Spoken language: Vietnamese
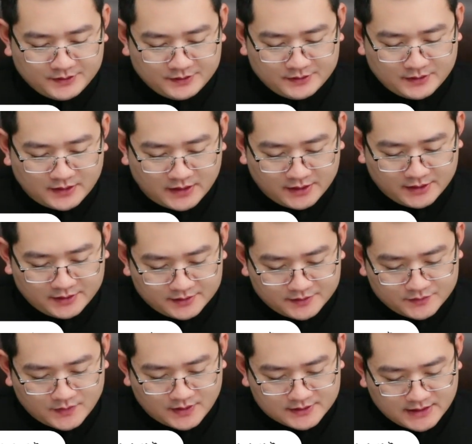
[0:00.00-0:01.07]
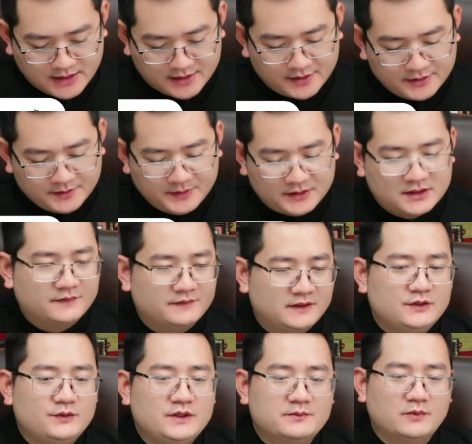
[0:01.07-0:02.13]
đấy ngoài ra ở đây thì mình cần phải lưu
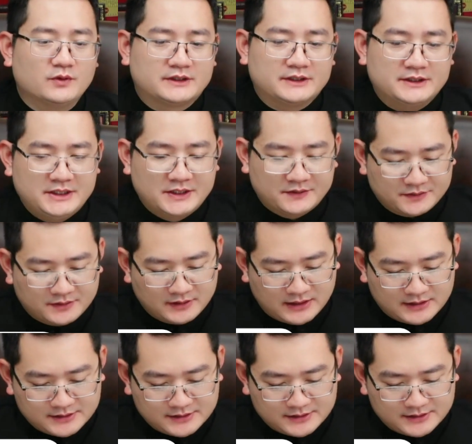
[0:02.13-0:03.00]
ý một cái điều đó là gì